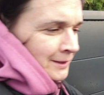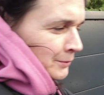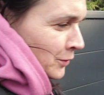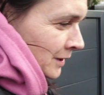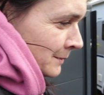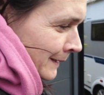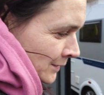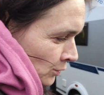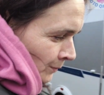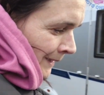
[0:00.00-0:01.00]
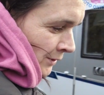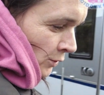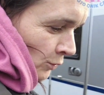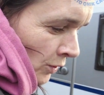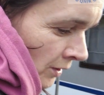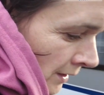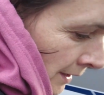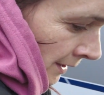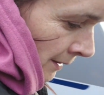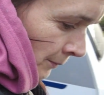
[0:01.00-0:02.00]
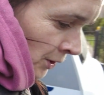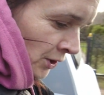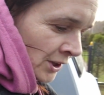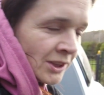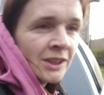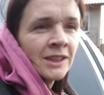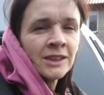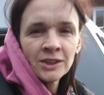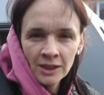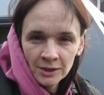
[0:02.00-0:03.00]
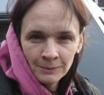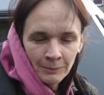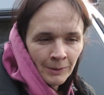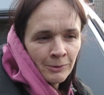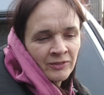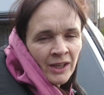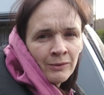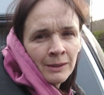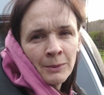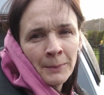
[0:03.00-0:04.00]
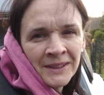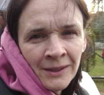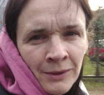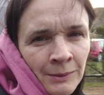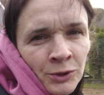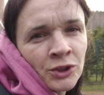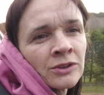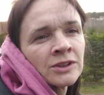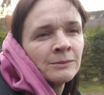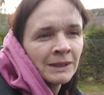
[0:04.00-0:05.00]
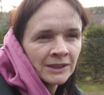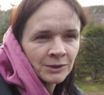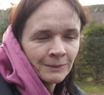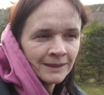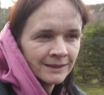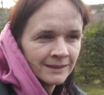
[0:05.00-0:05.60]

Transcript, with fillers: nie było nas bardzo, bardzo długo, bo też nigdzie nie jeździliśmy, bo albo wiało, albo padało, albo czegoś nie mieliśmy.